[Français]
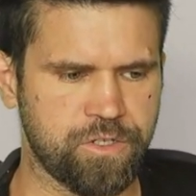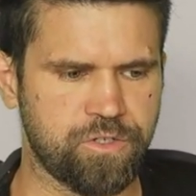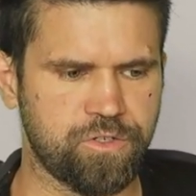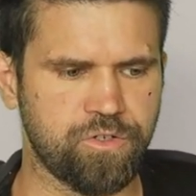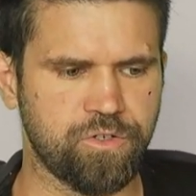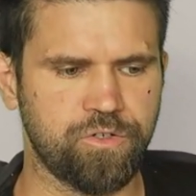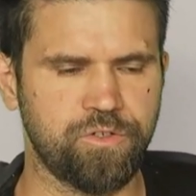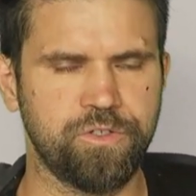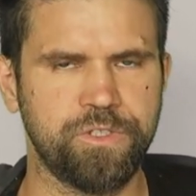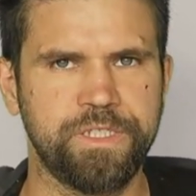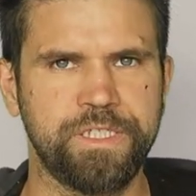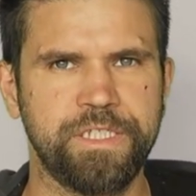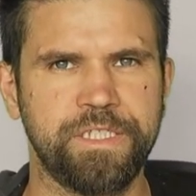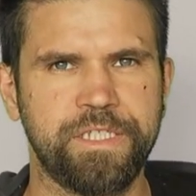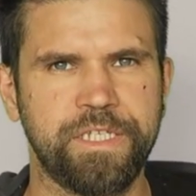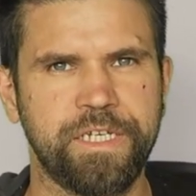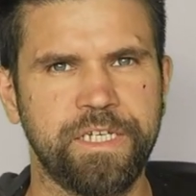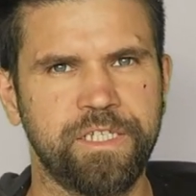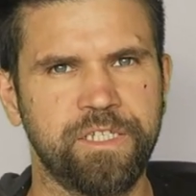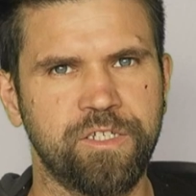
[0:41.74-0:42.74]
sur le
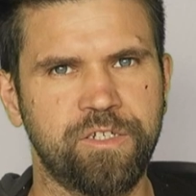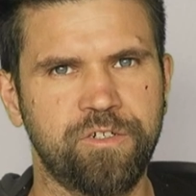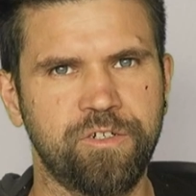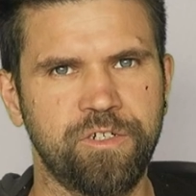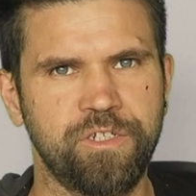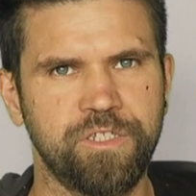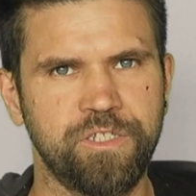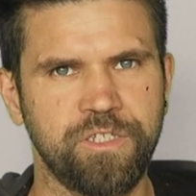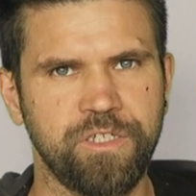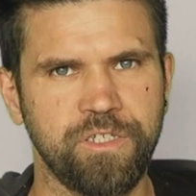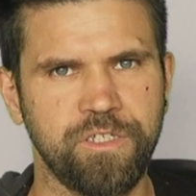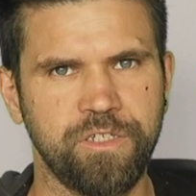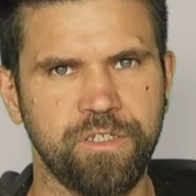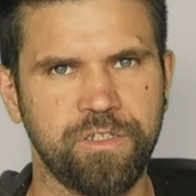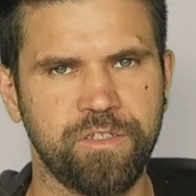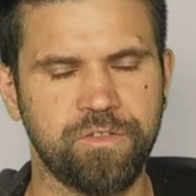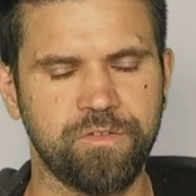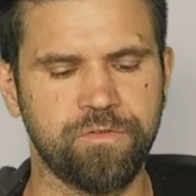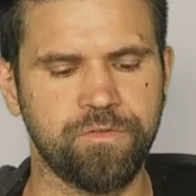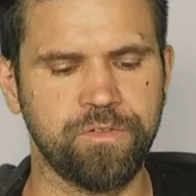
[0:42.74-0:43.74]
site Encon.
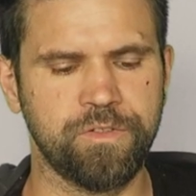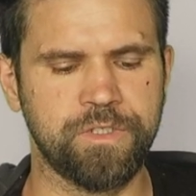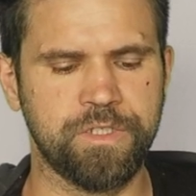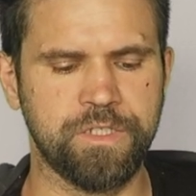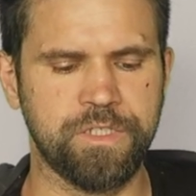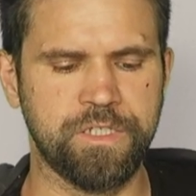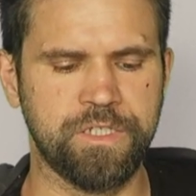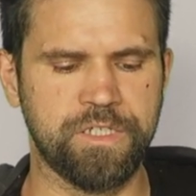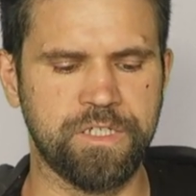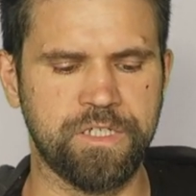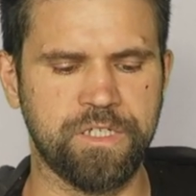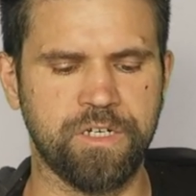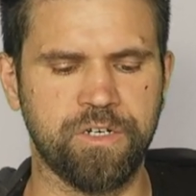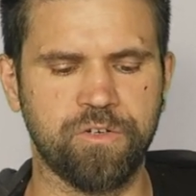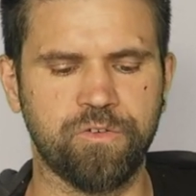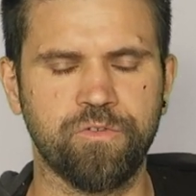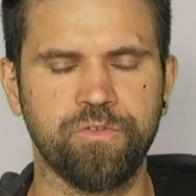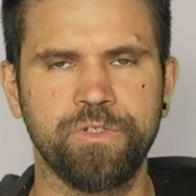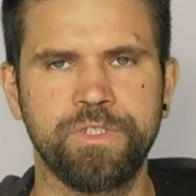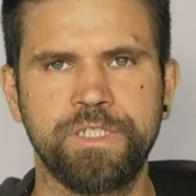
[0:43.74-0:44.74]
Donc c'est
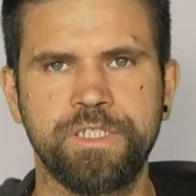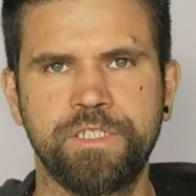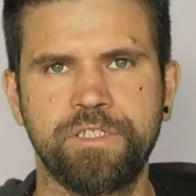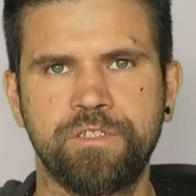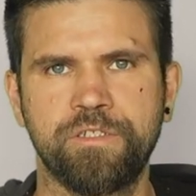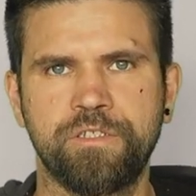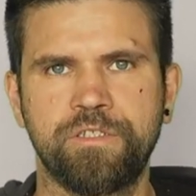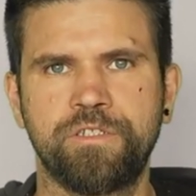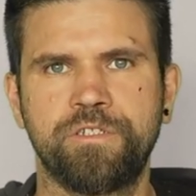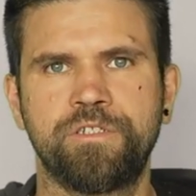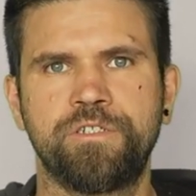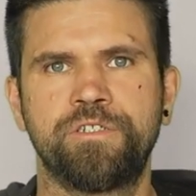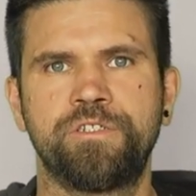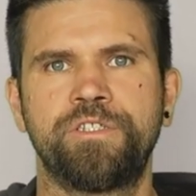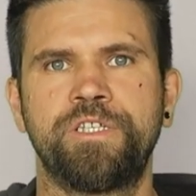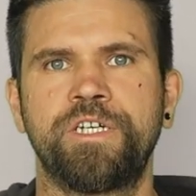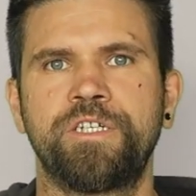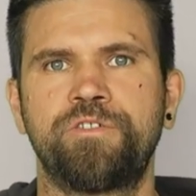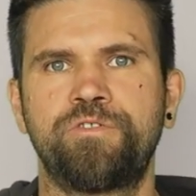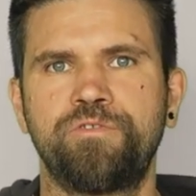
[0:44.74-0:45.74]
un grossiste
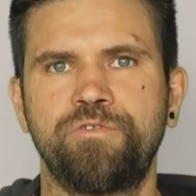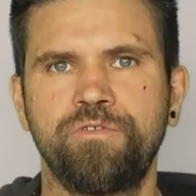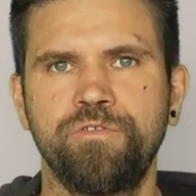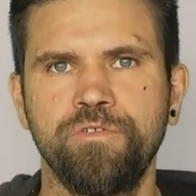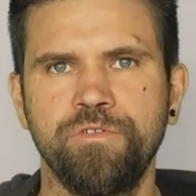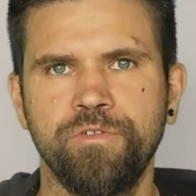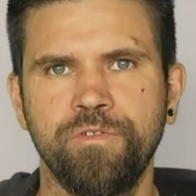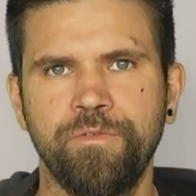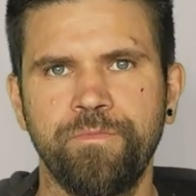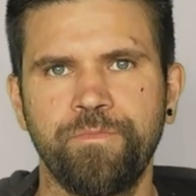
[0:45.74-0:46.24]
d'acu